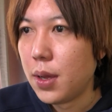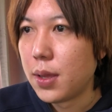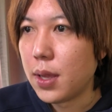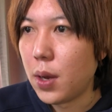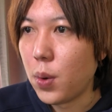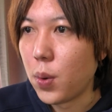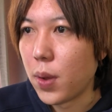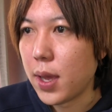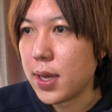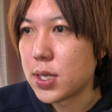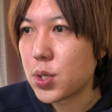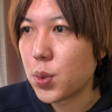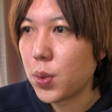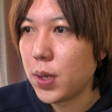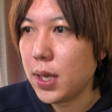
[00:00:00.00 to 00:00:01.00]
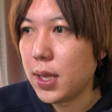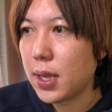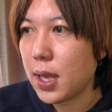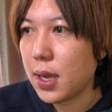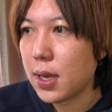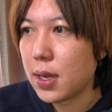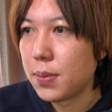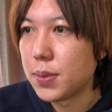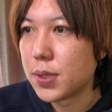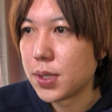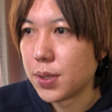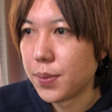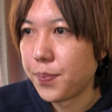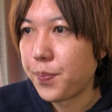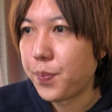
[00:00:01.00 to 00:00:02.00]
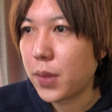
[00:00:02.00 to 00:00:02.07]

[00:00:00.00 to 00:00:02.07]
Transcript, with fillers: なお、えー、食品添加物